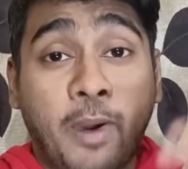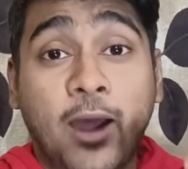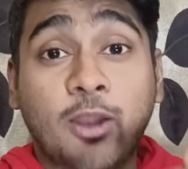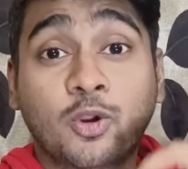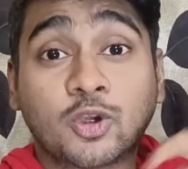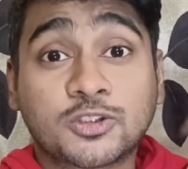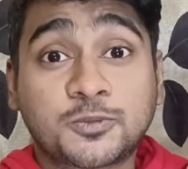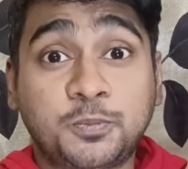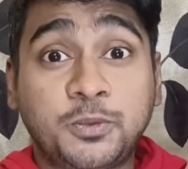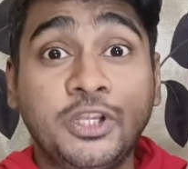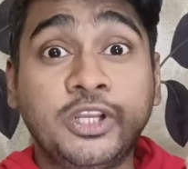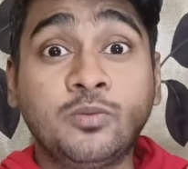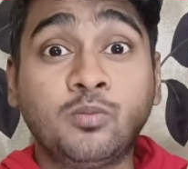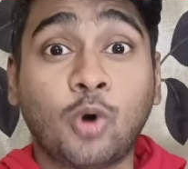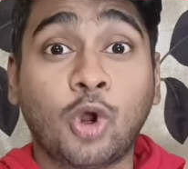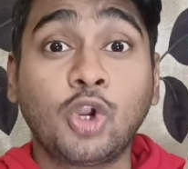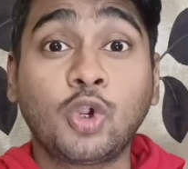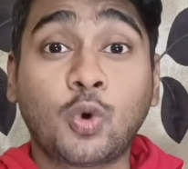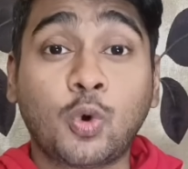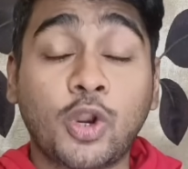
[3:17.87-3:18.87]
ভালো স্পিন
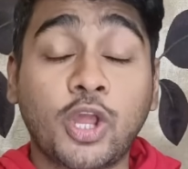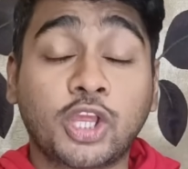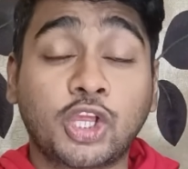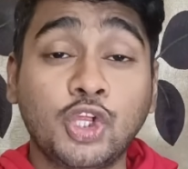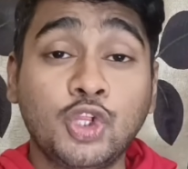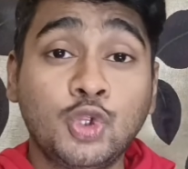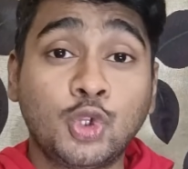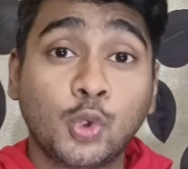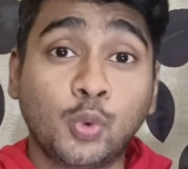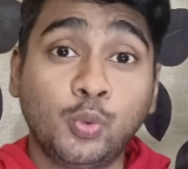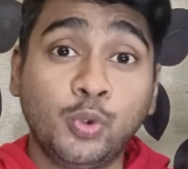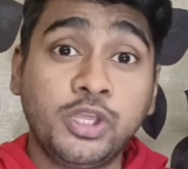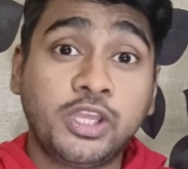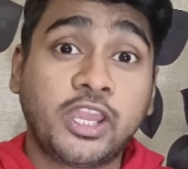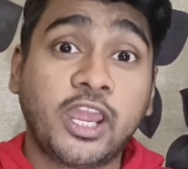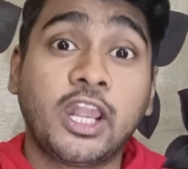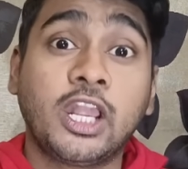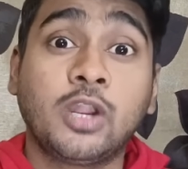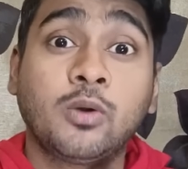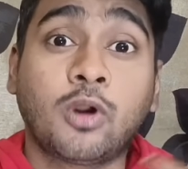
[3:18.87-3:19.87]
বল করে কিন্তু
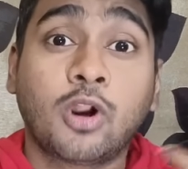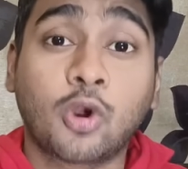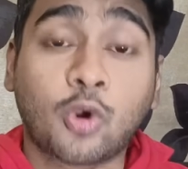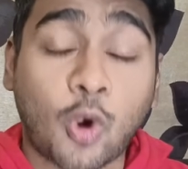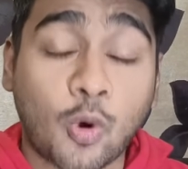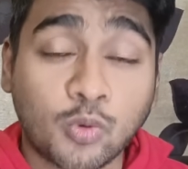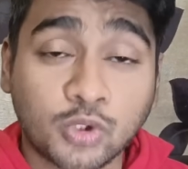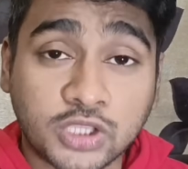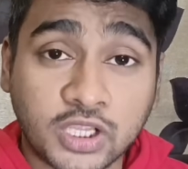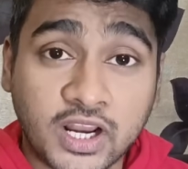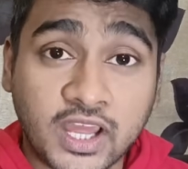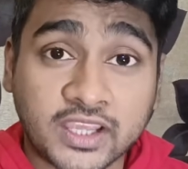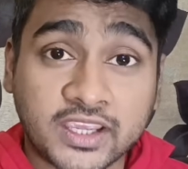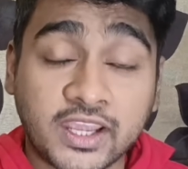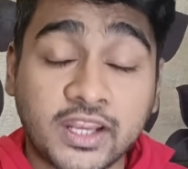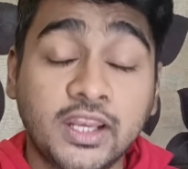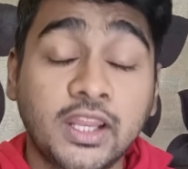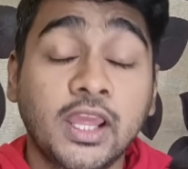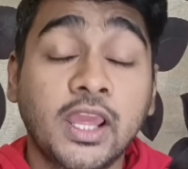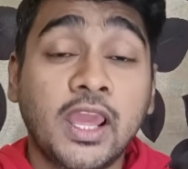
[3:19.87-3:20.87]
উইকেট নেওয়ারও ক্ষমতা
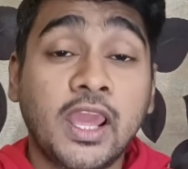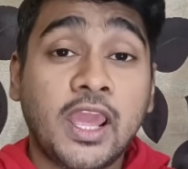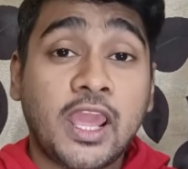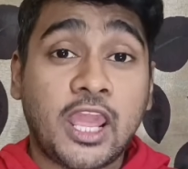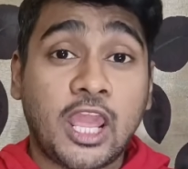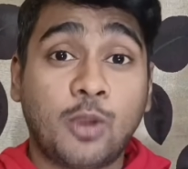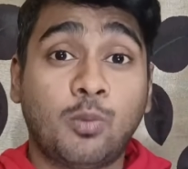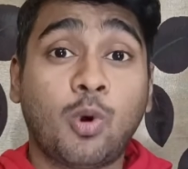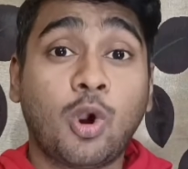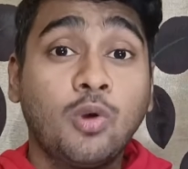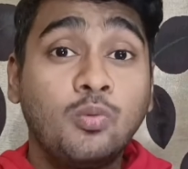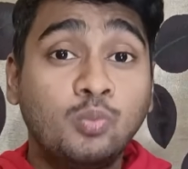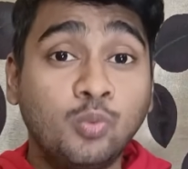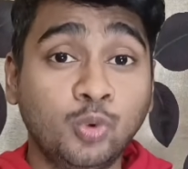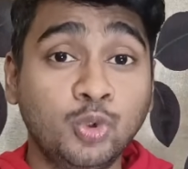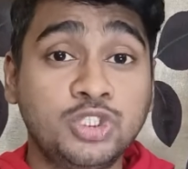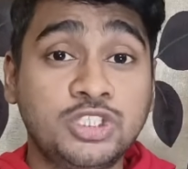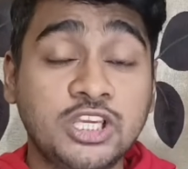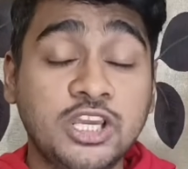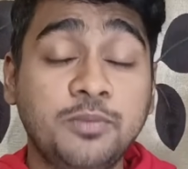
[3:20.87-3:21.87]
রাখেন এবং
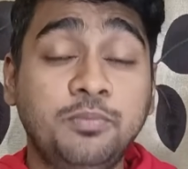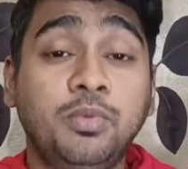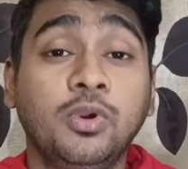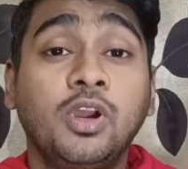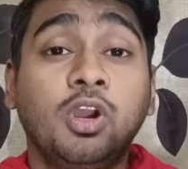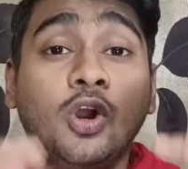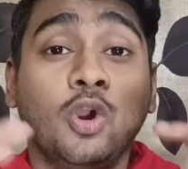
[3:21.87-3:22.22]
মুজিব